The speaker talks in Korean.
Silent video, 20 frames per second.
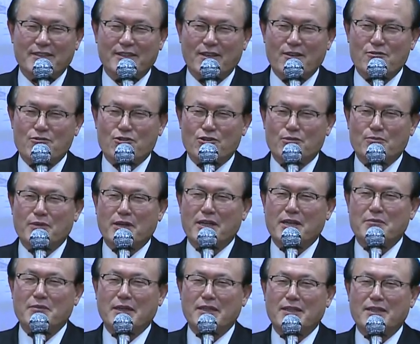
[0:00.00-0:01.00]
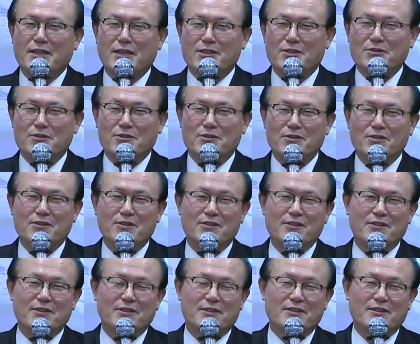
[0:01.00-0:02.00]
일주일 만에 만나도
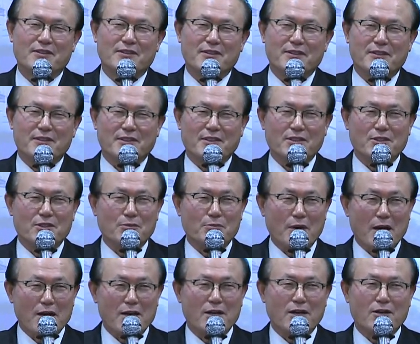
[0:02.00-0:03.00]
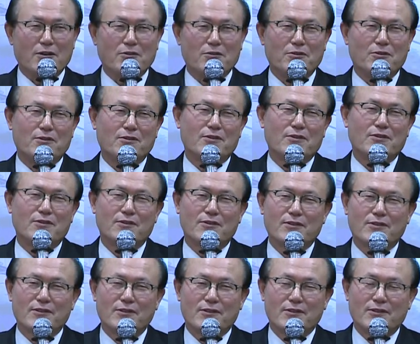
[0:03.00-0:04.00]
이렇게 더 반갑고
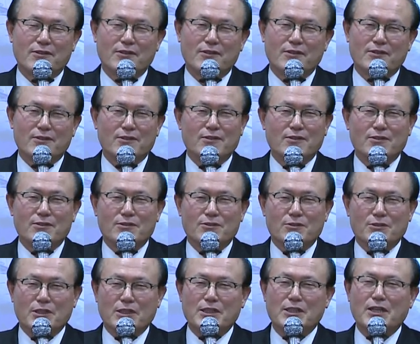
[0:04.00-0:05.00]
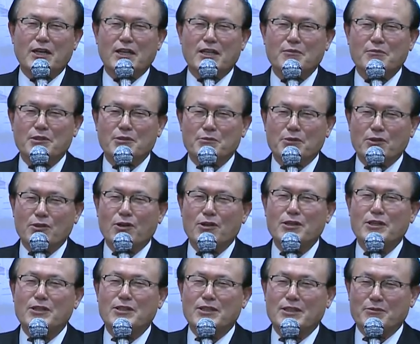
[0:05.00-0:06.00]
또 기다림이 너무
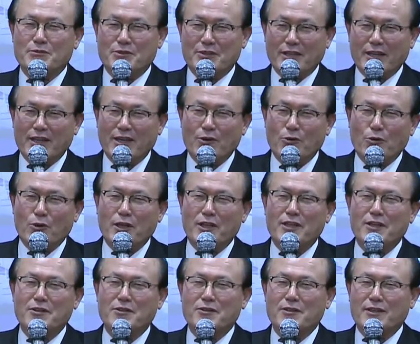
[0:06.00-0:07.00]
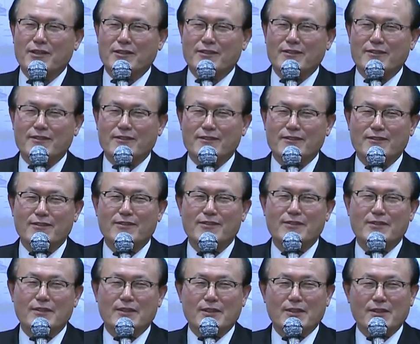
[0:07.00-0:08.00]
컸기 때문에 오래된 것 같은
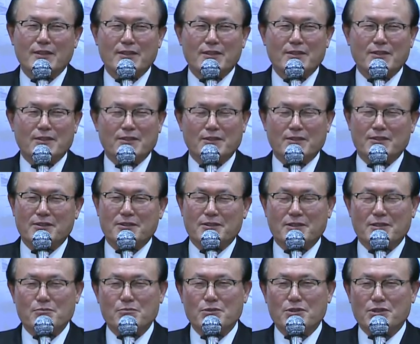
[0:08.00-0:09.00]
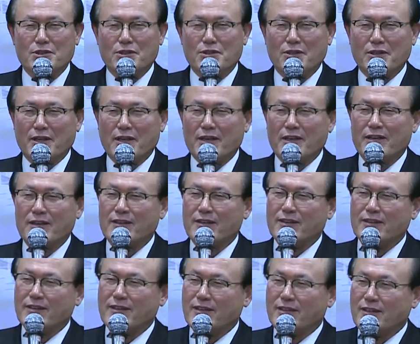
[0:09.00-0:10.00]
그런 심정의
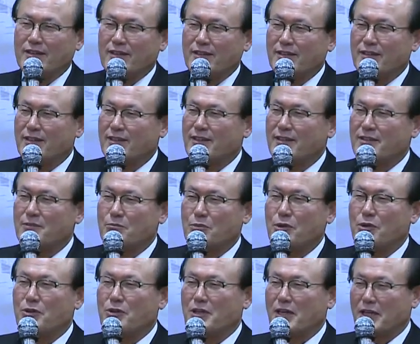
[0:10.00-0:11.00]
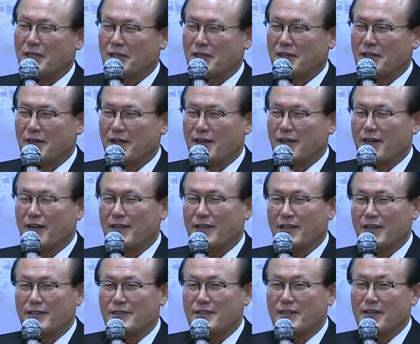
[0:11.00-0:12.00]
에, 표현이 아닌가
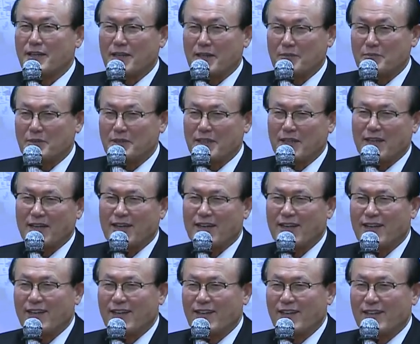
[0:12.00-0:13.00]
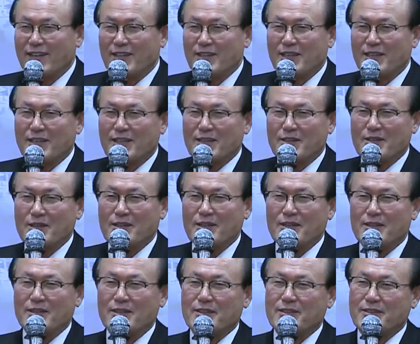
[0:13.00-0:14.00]
이렇게 생각합니다.
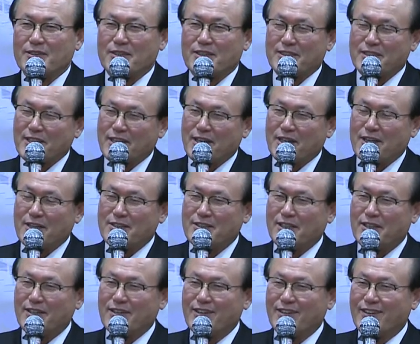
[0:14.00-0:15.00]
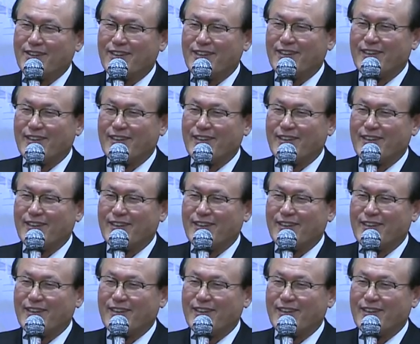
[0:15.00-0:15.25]
그렇게 생각하세요?